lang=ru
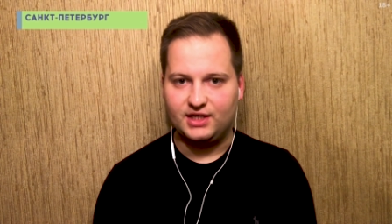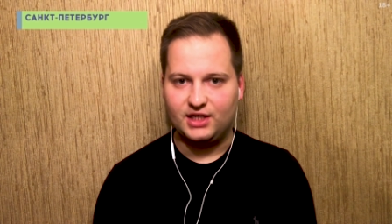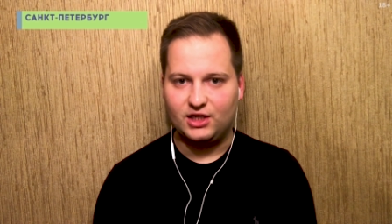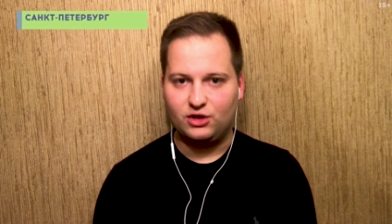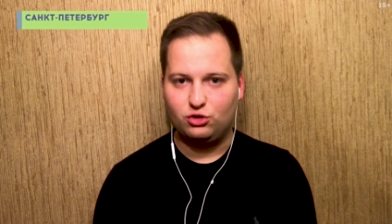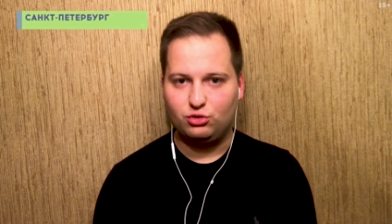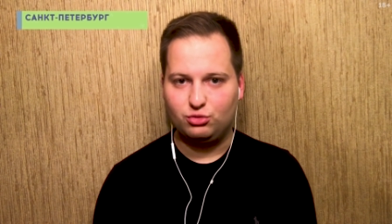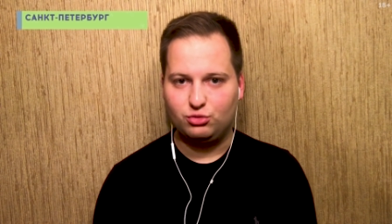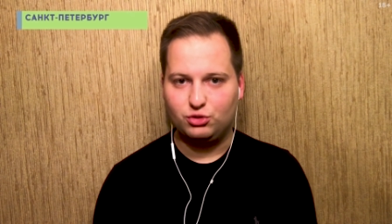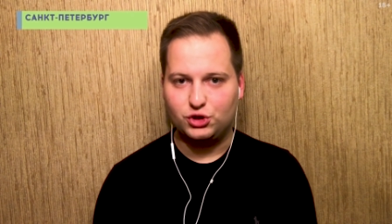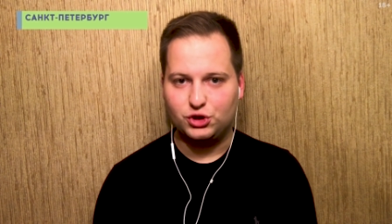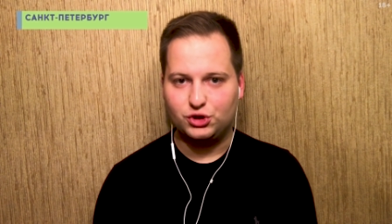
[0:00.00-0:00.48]
Я
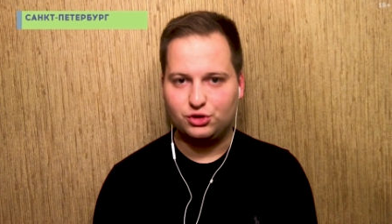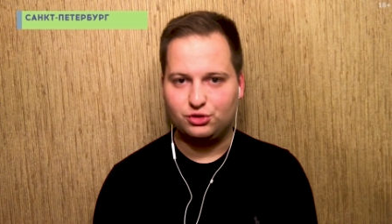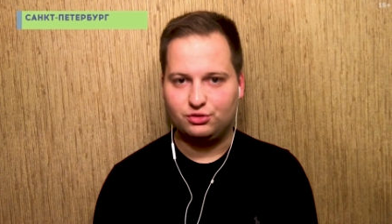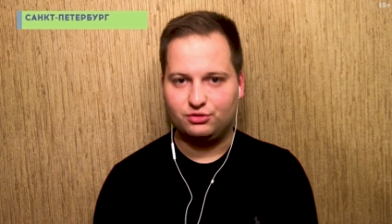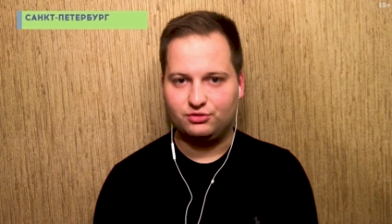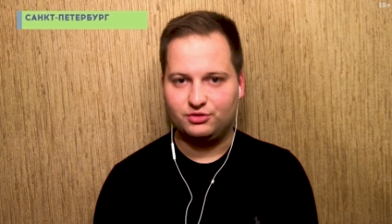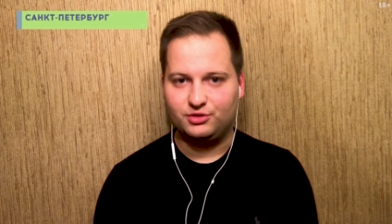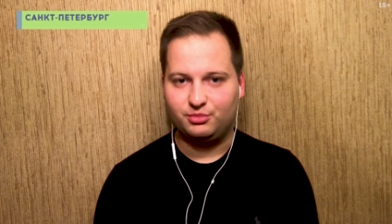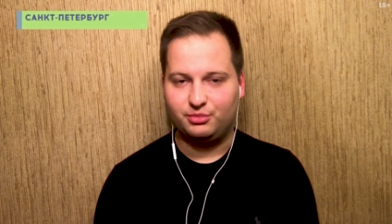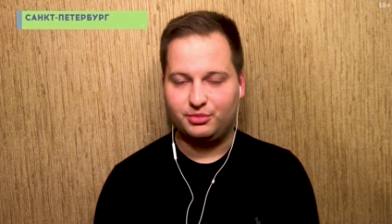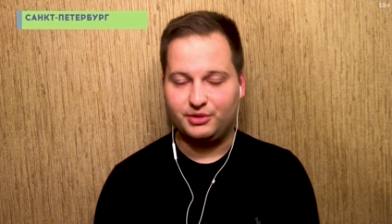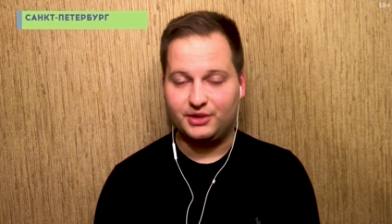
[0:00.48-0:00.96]
думаю, что
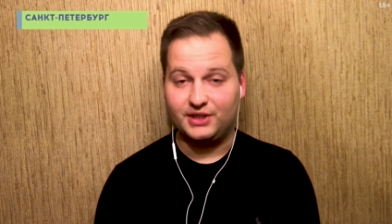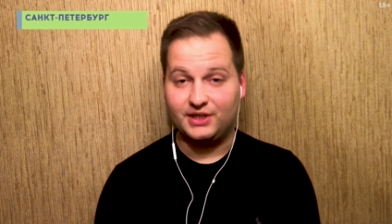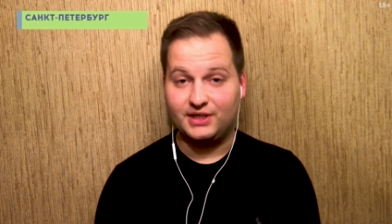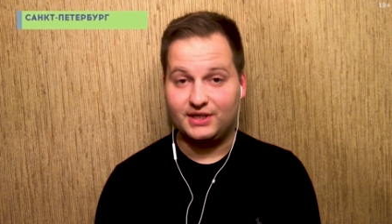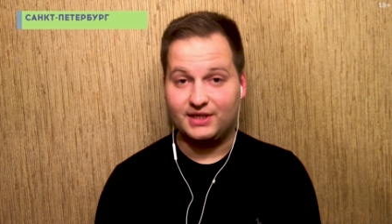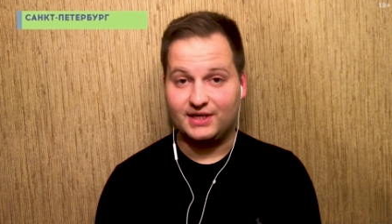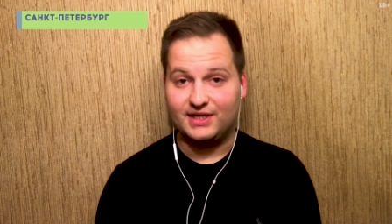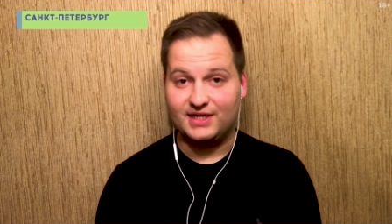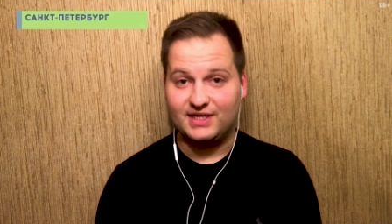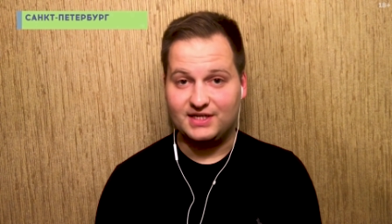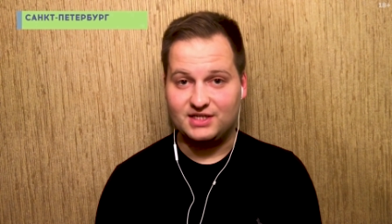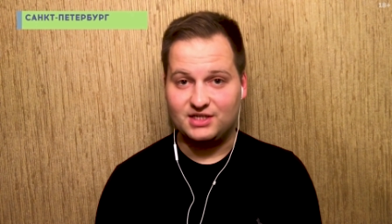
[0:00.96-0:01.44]
вы
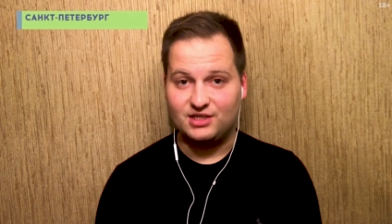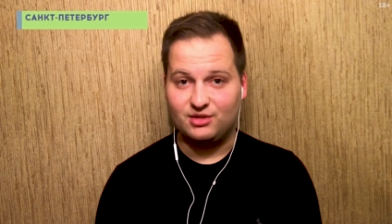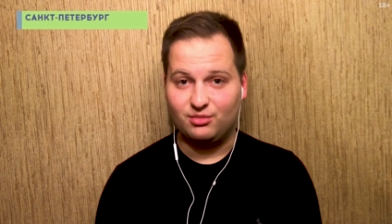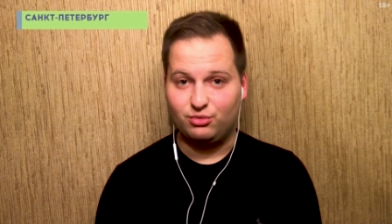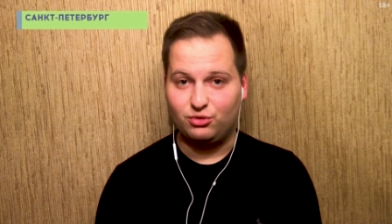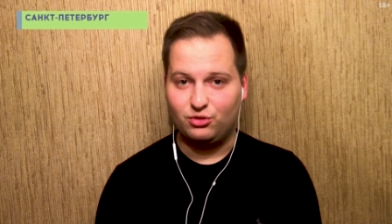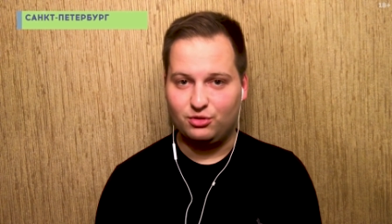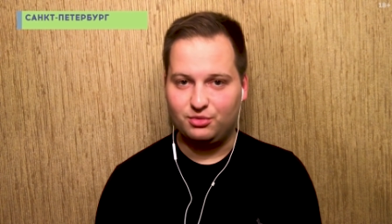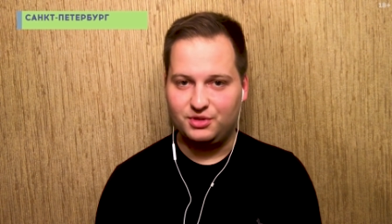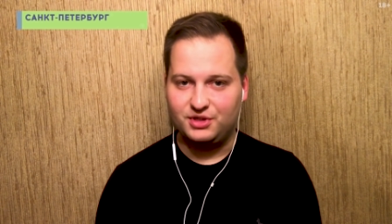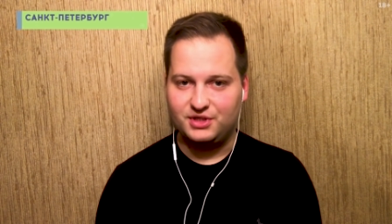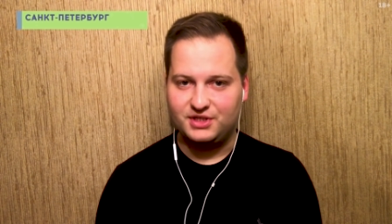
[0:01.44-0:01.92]
прекрасно
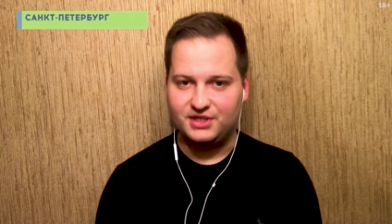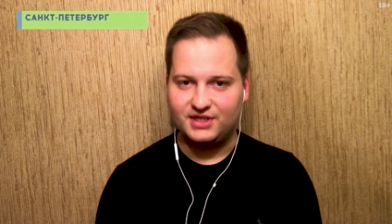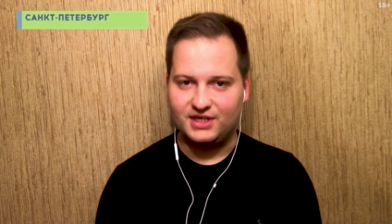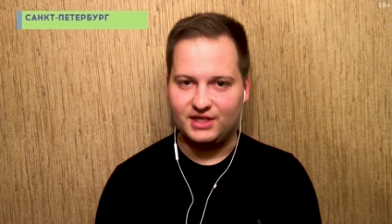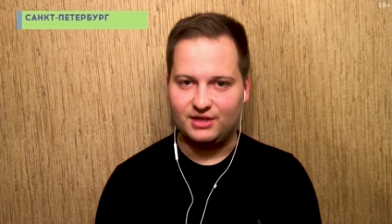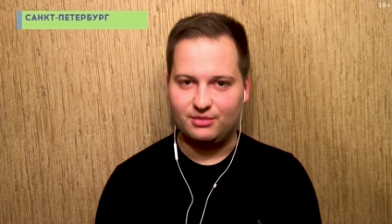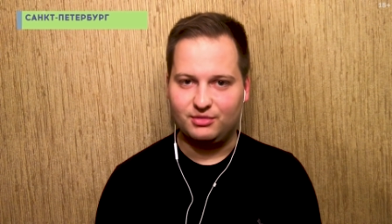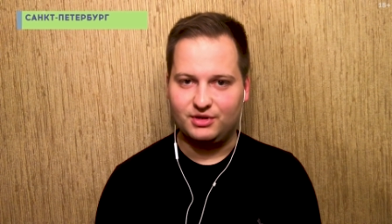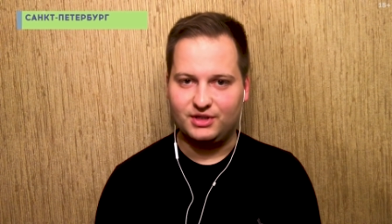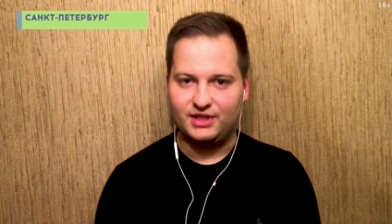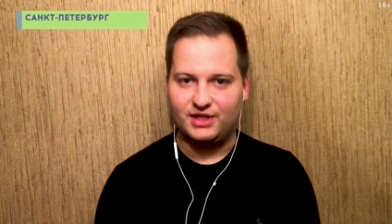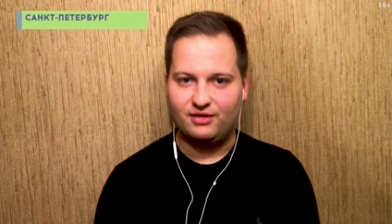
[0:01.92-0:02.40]
помните,
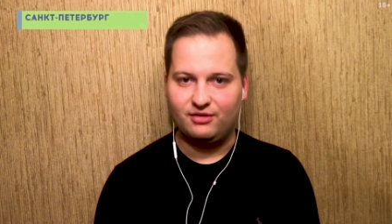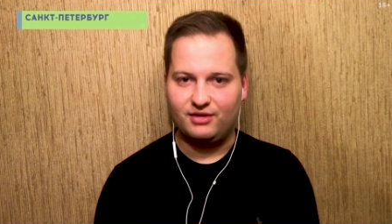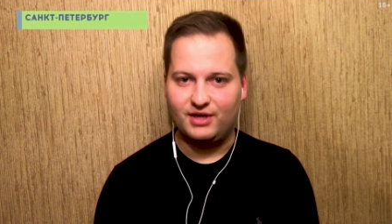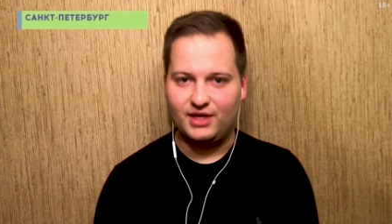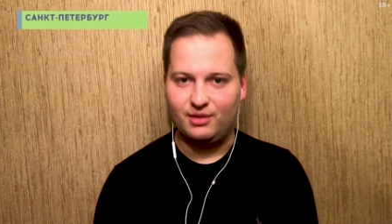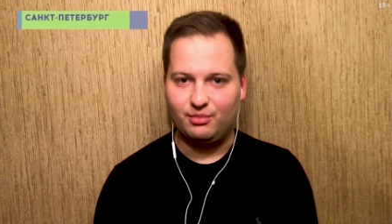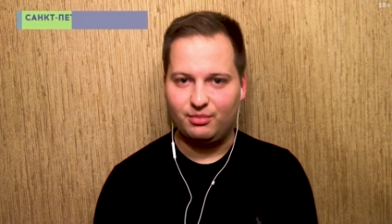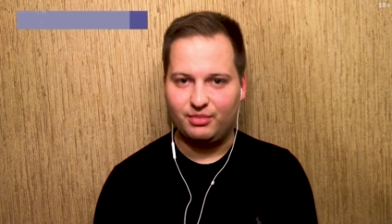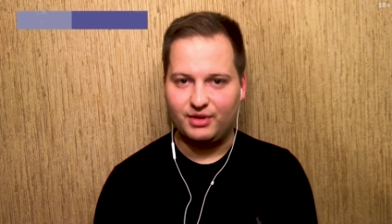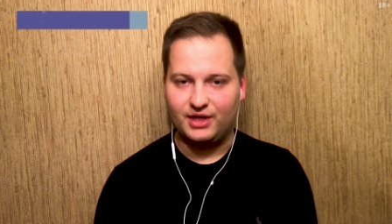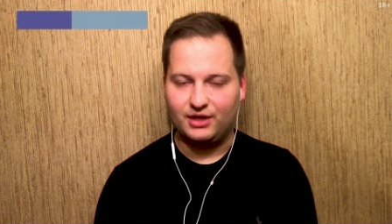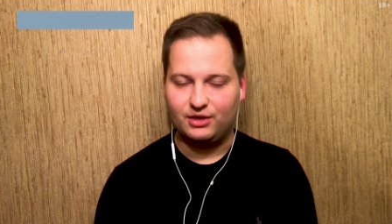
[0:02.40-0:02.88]
как мы
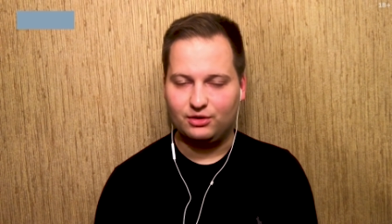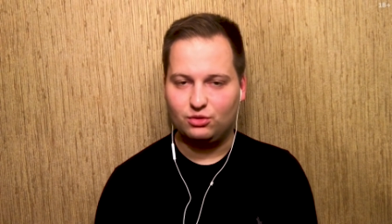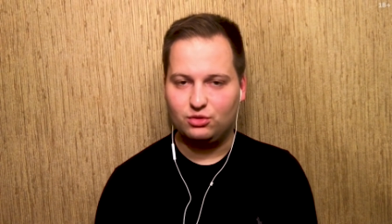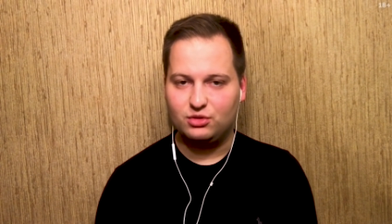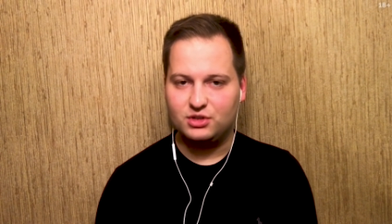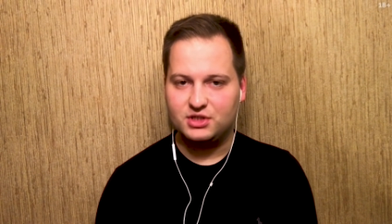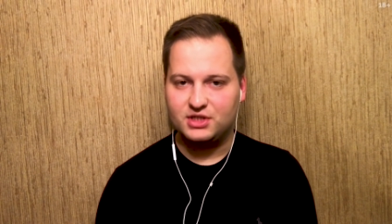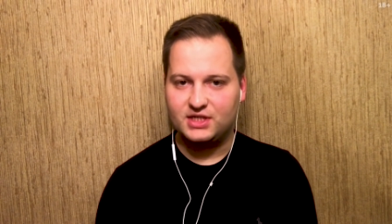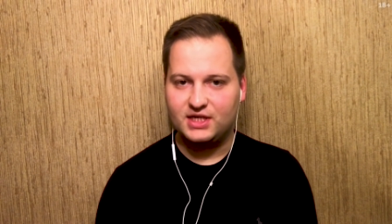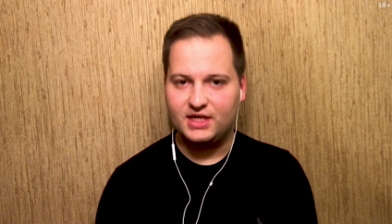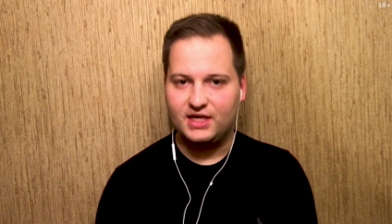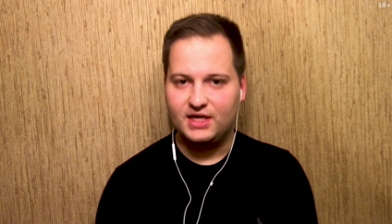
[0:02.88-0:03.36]
давали
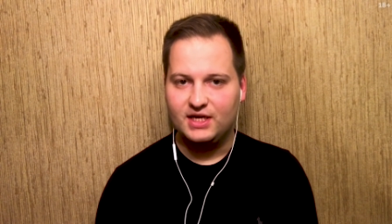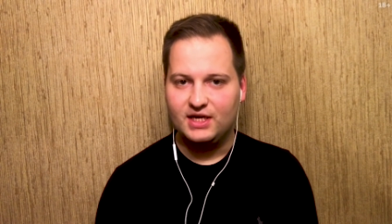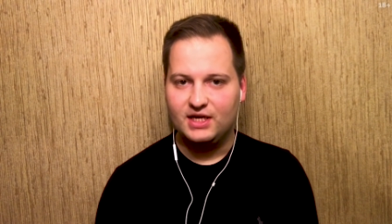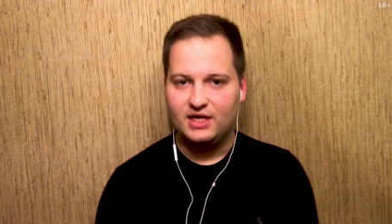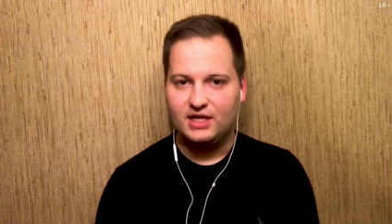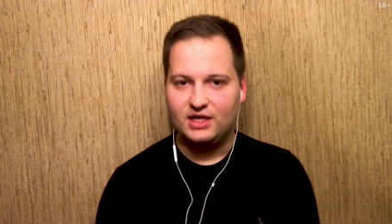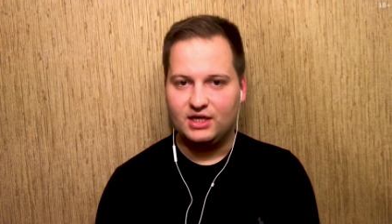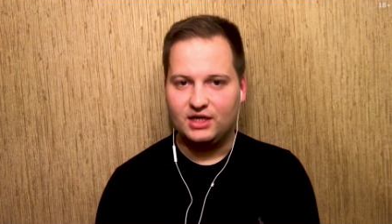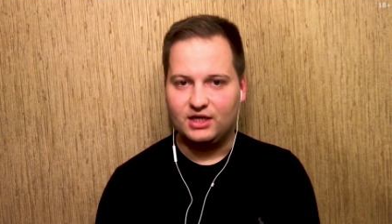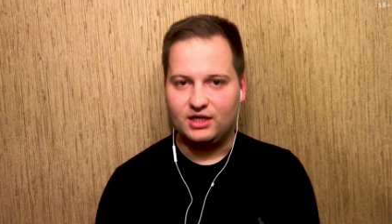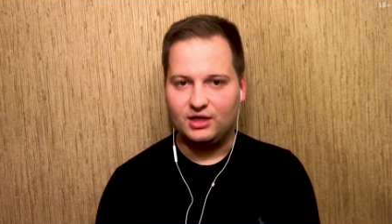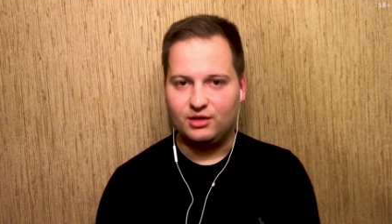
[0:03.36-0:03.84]
прогнозы
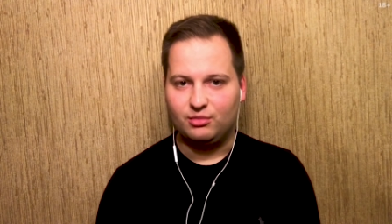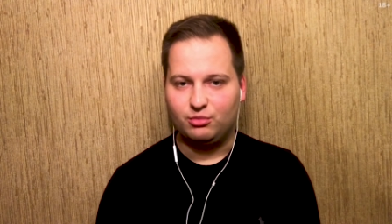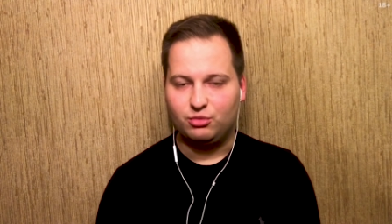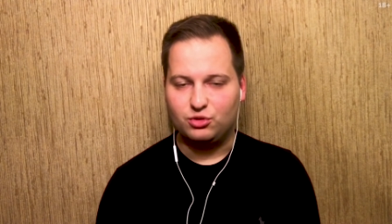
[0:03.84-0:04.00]
э,